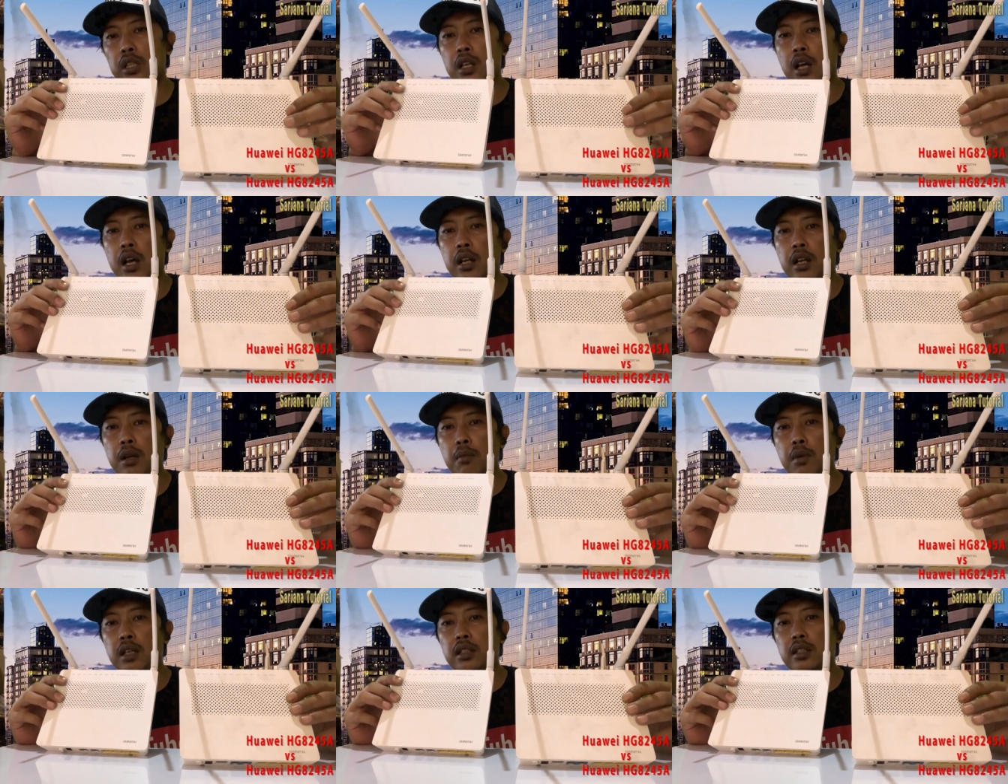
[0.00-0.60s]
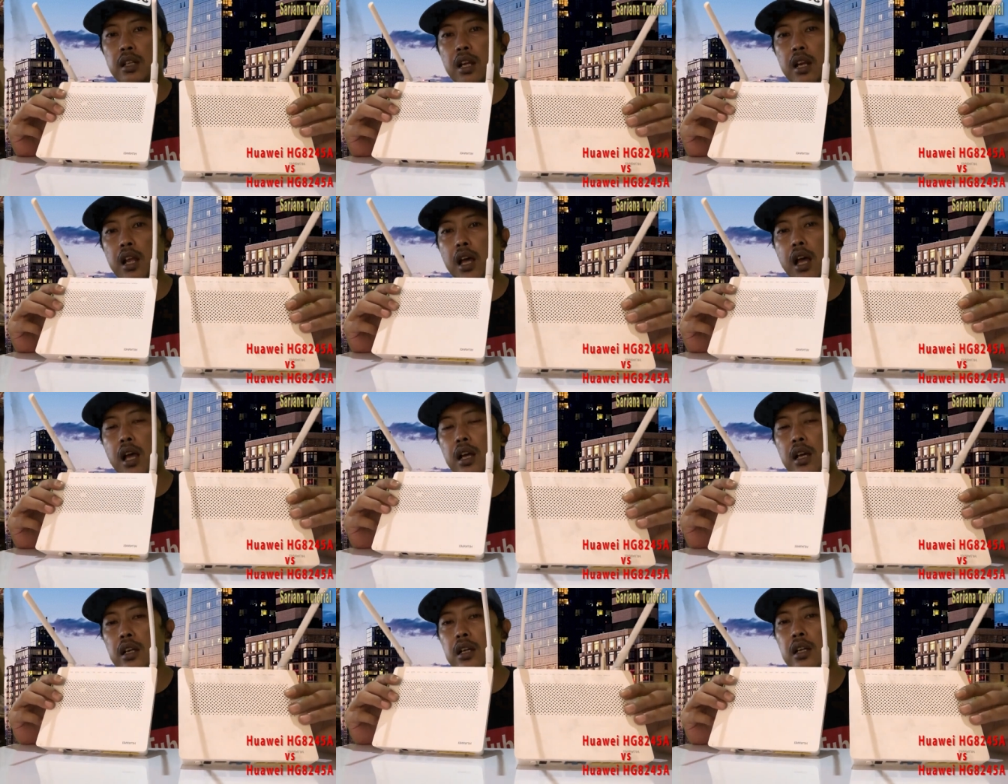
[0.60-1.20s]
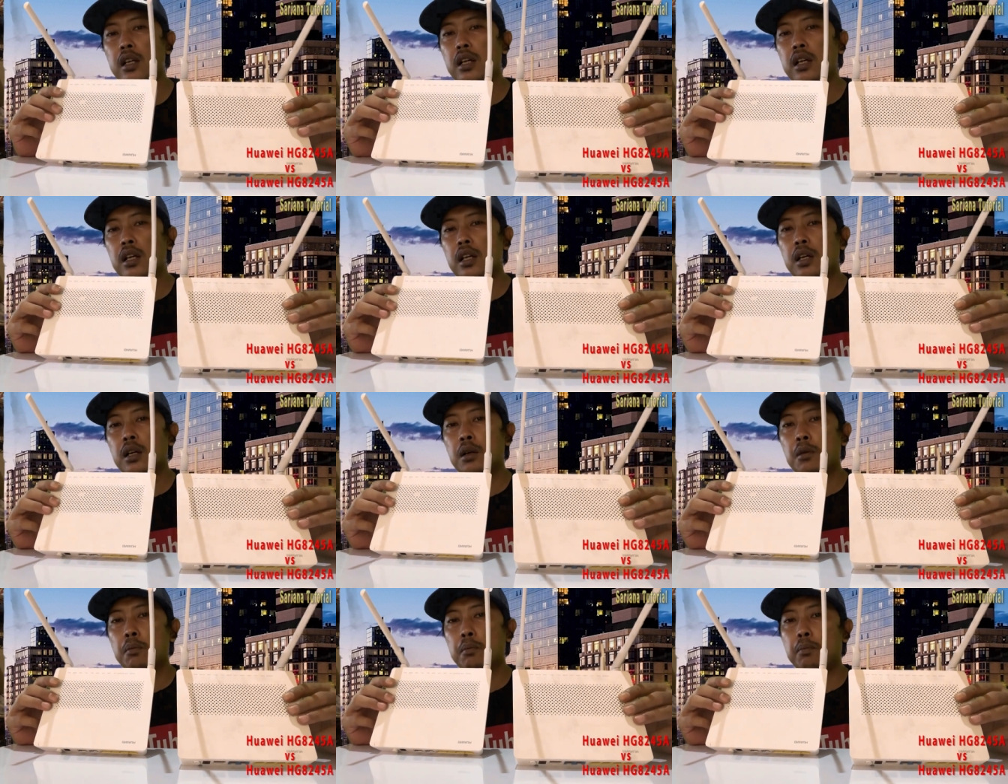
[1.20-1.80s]
tidak ada masalah
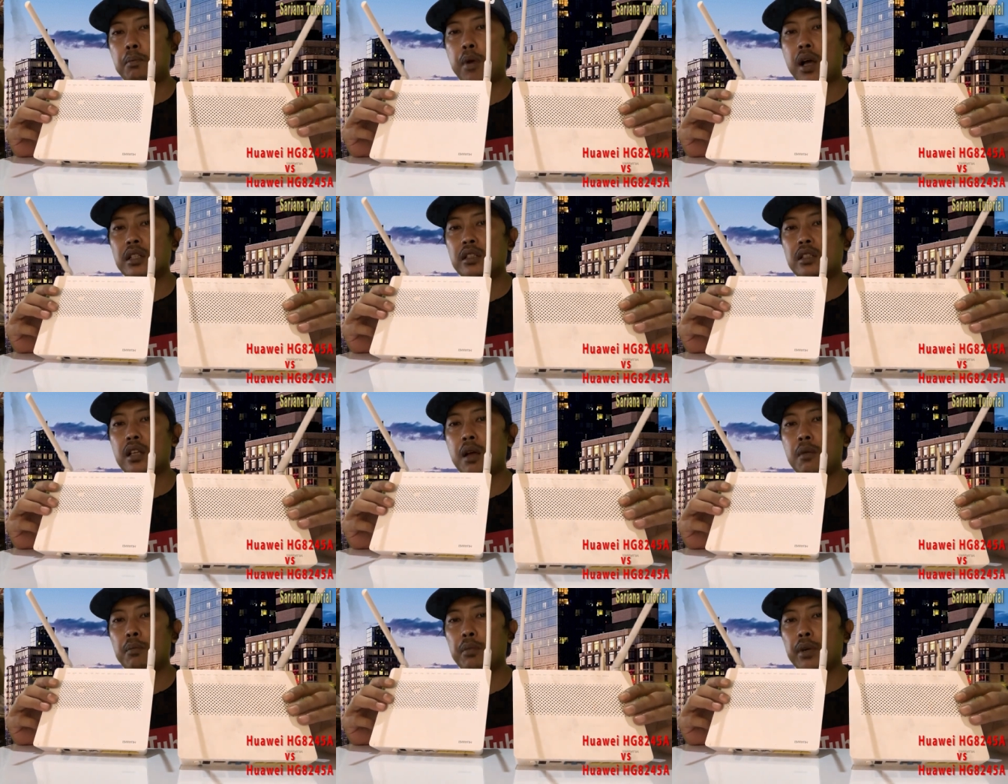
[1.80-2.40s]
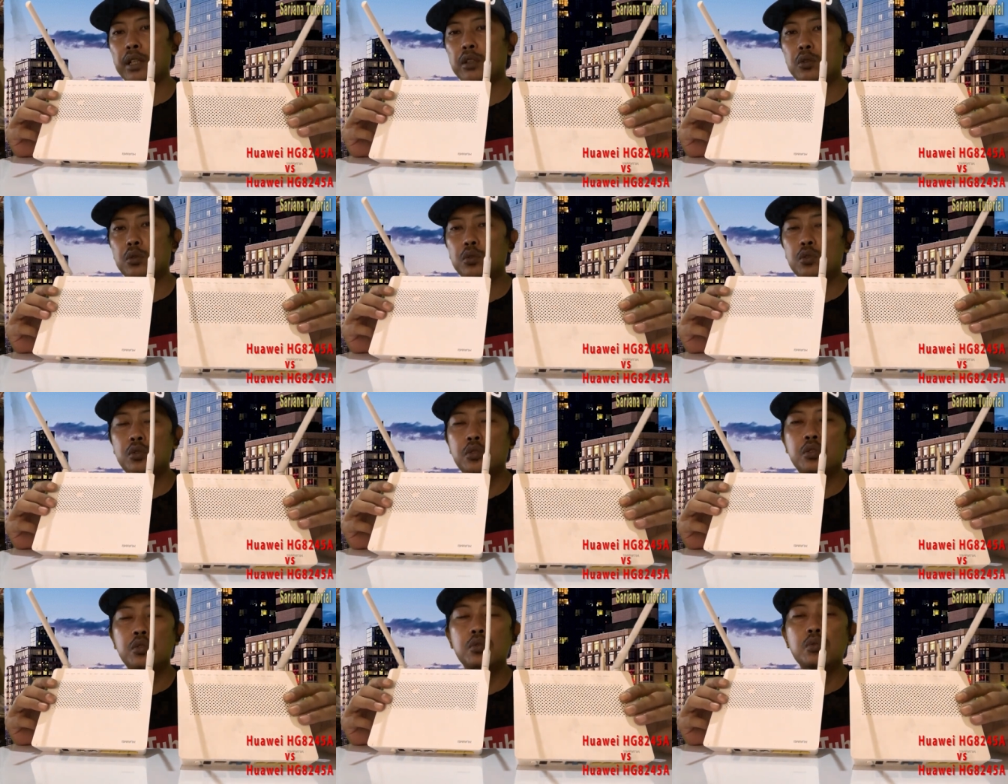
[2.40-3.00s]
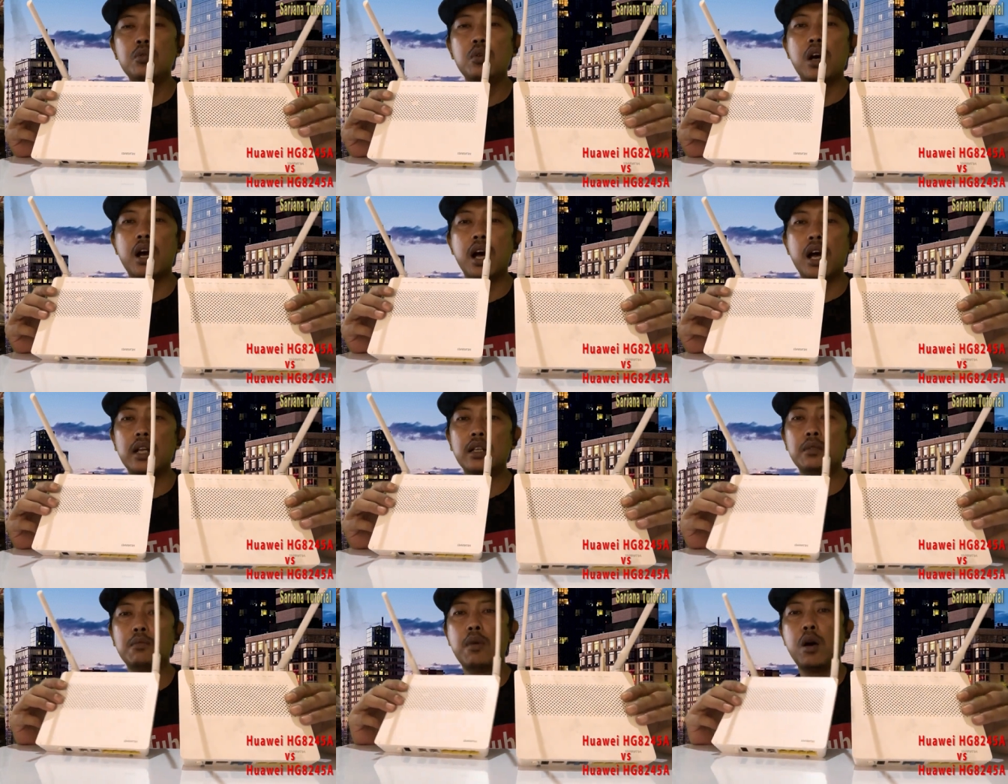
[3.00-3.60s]
pas sampai
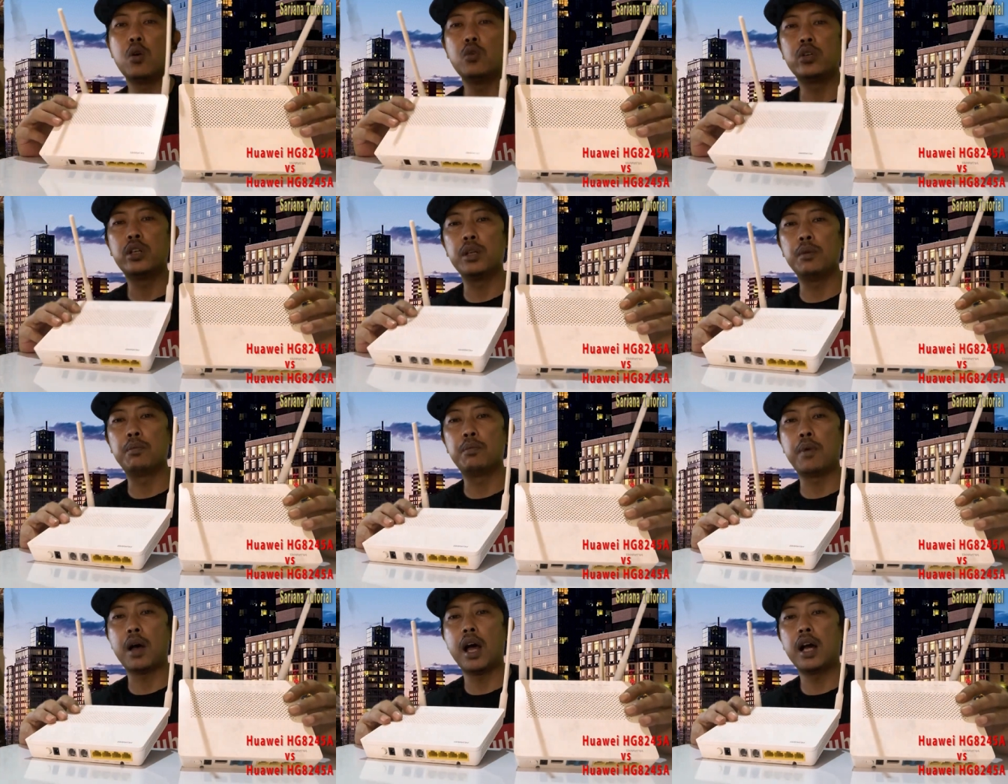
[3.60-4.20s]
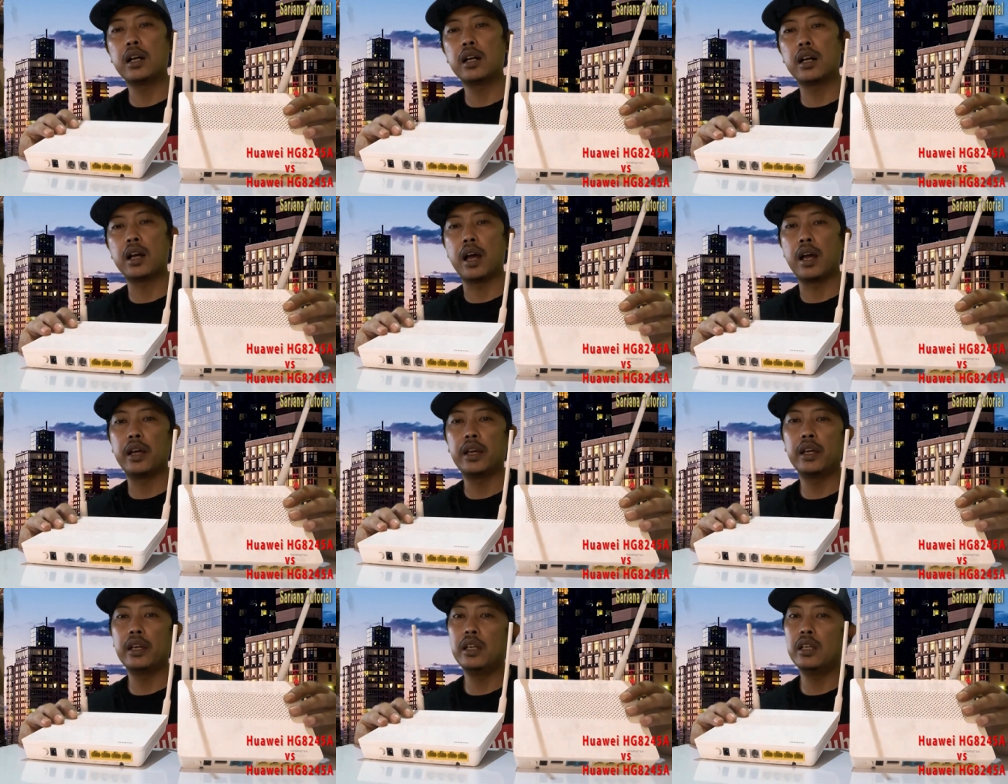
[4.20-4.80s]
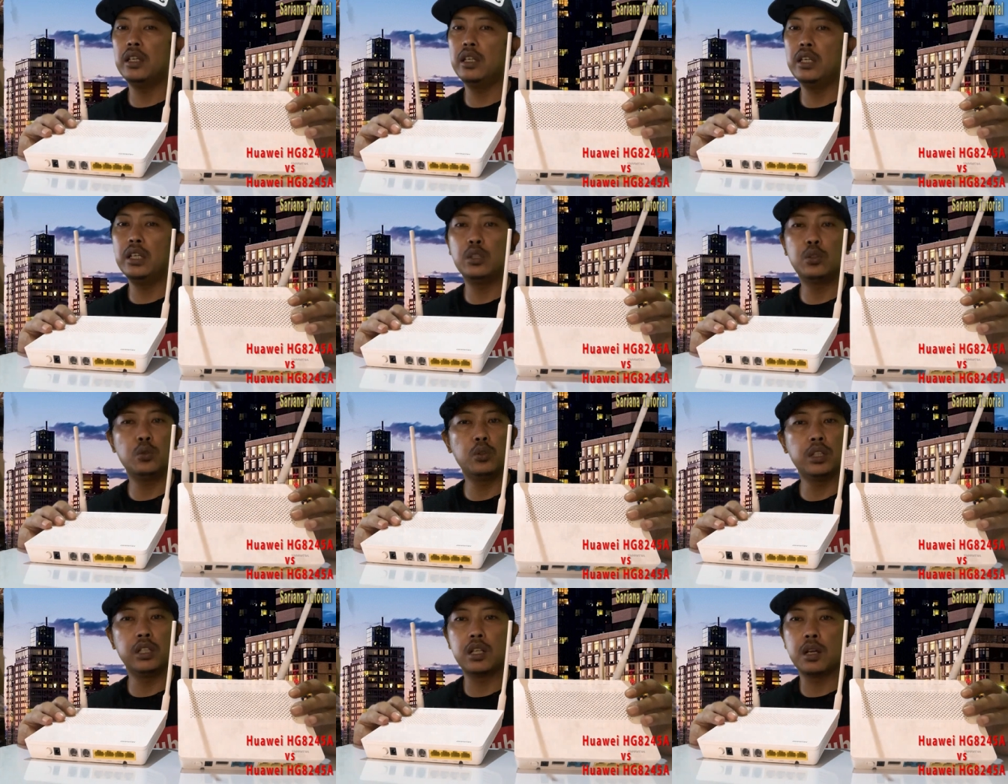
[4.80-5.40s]
tujuan mau dipakai
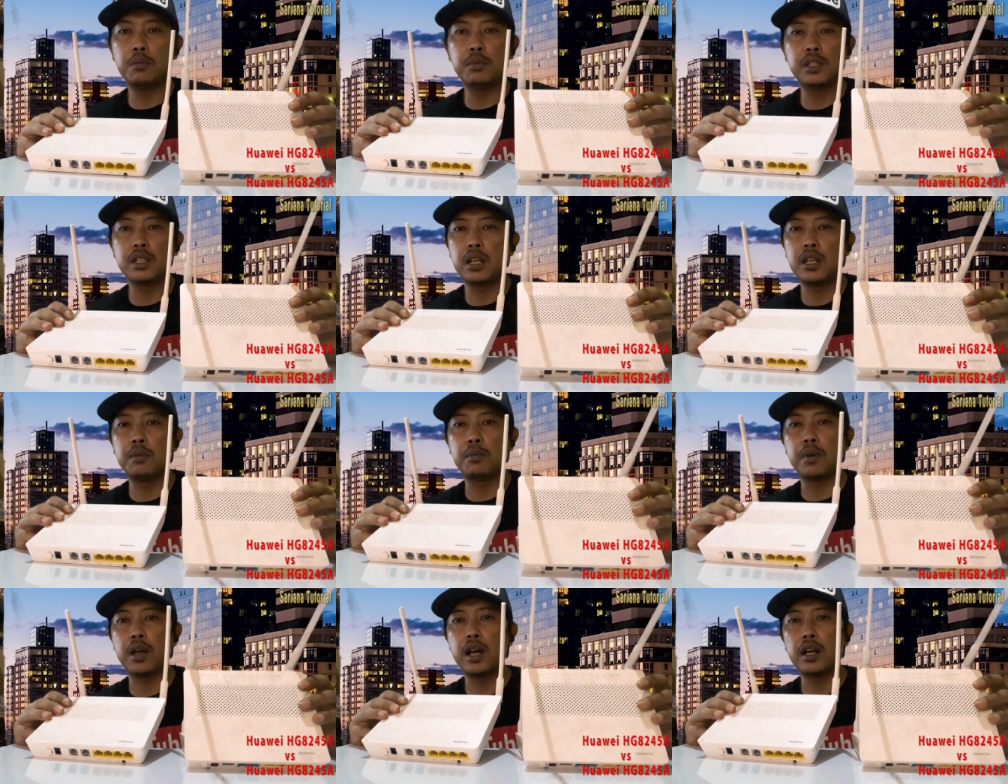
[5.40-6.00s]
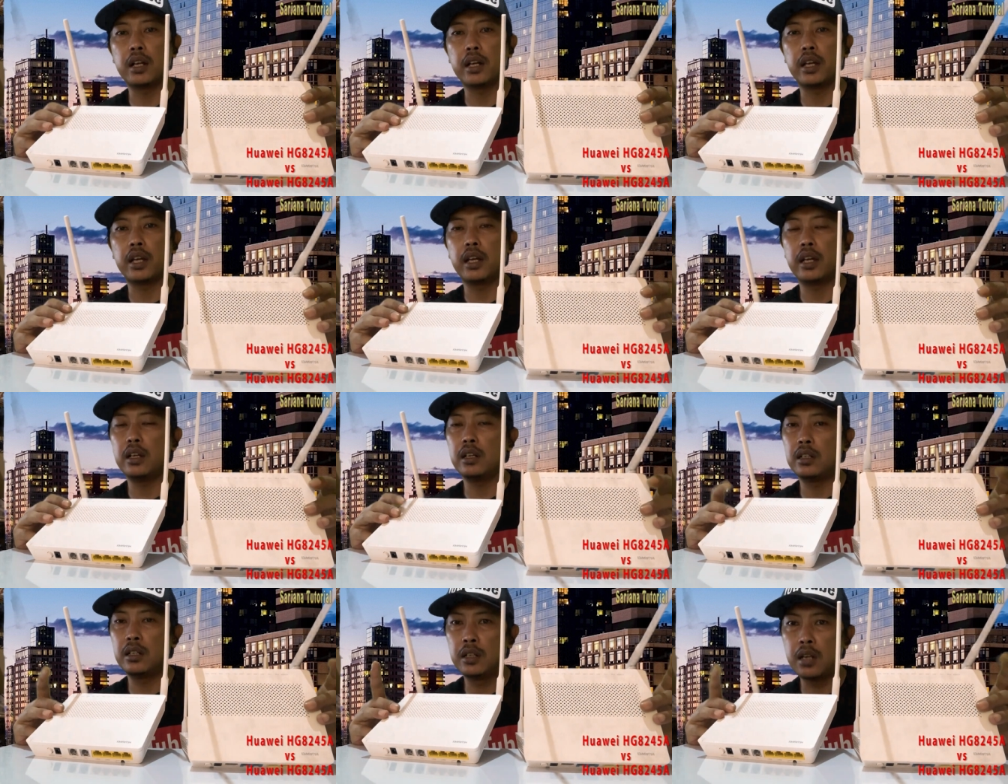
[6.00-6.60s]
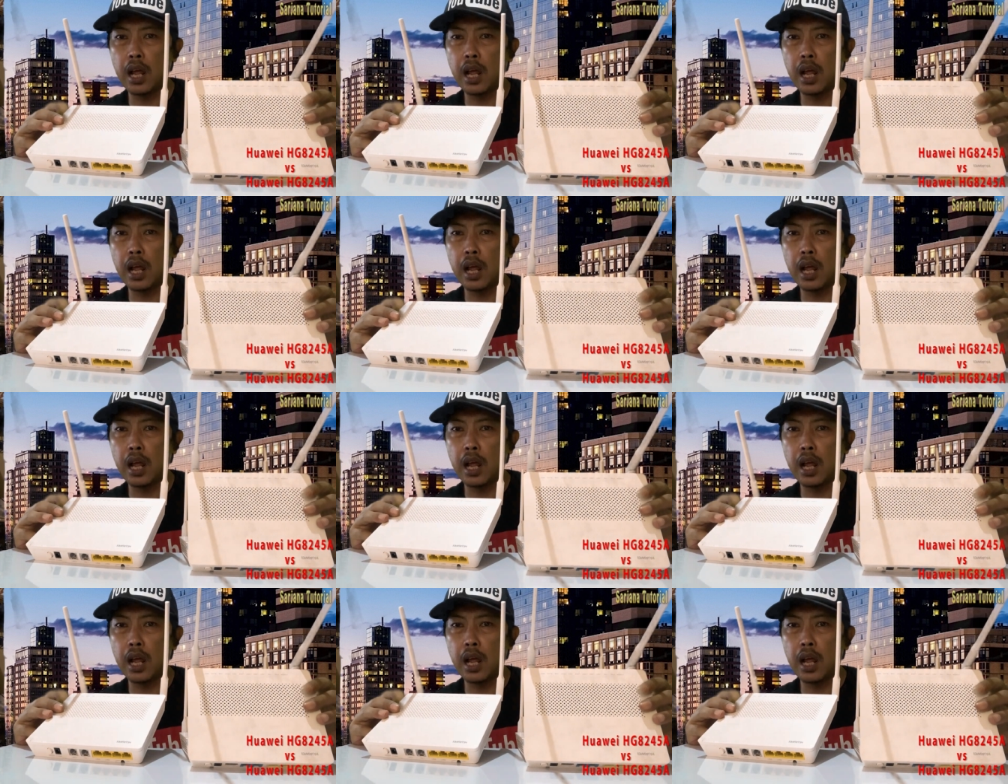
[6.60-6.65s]
itu tidak bisa dipakai